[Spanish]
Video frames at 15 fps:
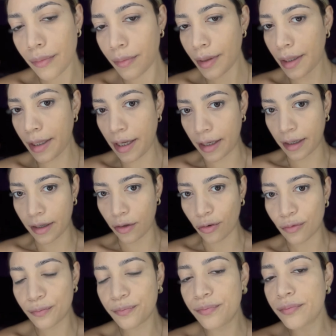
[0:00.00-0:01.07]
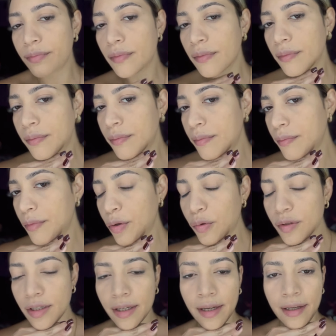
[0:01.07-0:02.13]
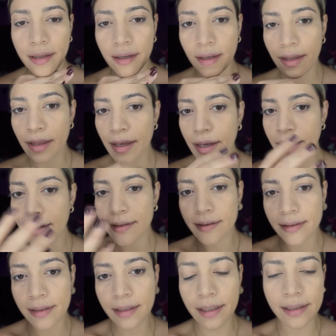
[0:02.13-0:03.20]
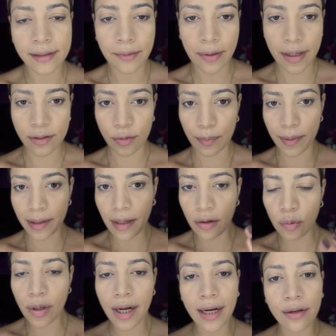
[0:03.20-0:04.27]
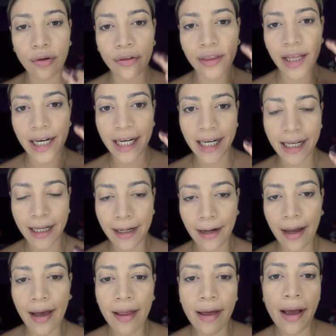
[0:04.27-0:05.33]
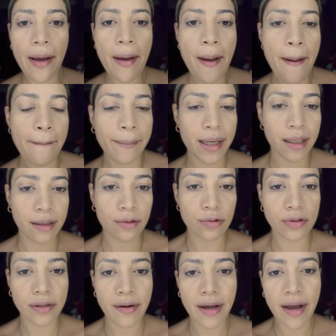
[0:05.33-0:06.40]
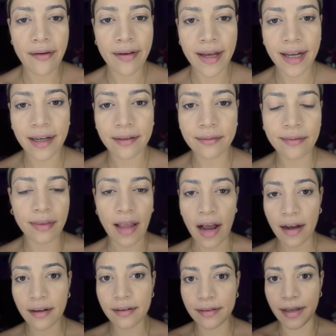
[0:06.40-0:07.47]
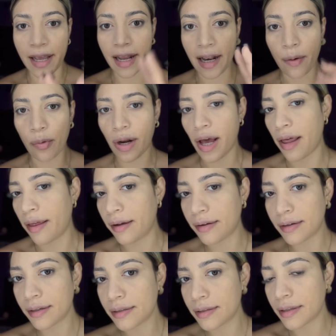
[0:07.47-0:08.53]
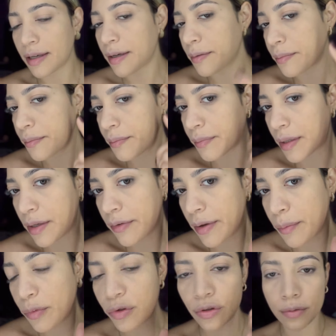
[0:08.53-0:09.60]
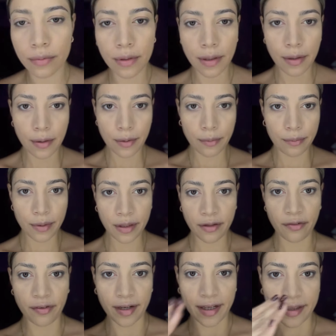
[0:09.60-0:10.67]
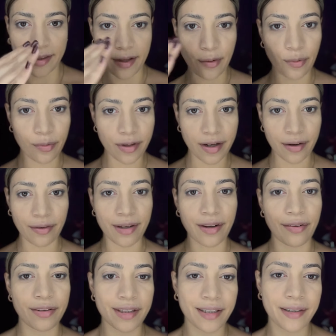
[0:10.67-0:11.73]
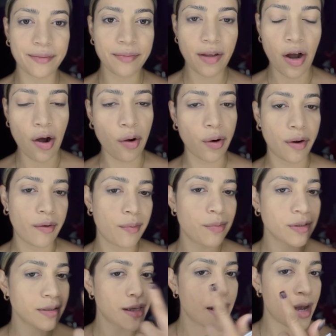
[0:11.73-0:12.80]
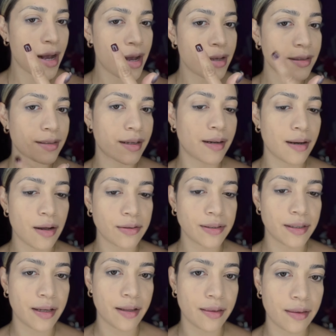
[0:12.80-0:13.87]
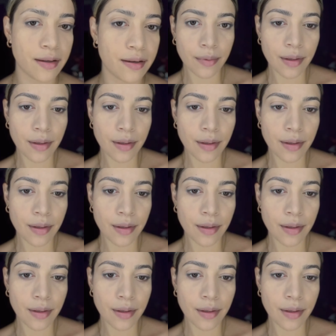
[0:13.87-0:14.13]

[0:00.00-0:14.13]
Y ya quedó. Me gusta que quede así, que se vea súper natural, no tan rellenada, para que no se vaya a ver tan elaborada. Así que aquí vemos, bien diferente una con la otra. Ahora vamos a hacer la siguiente.